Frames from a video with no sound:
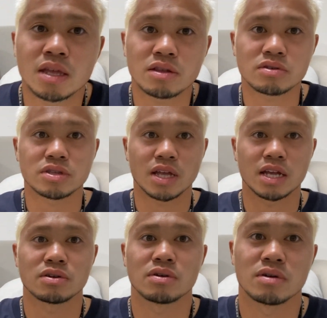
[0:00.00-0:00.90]
ということで、あ
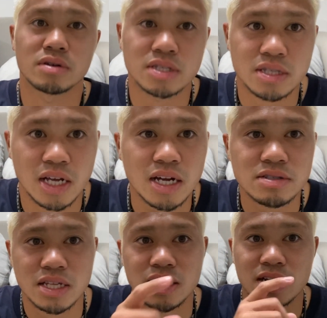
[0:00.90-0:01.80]
のー、長く
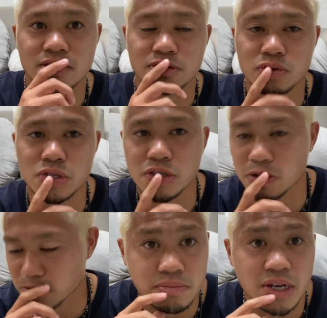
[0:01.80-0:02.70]
なったからとどうしよ
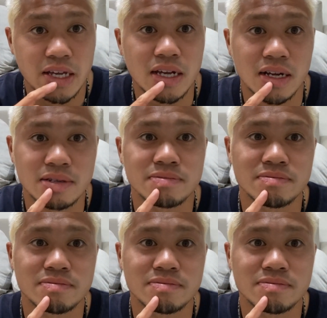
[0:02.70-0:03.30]
う。まあ、ええか。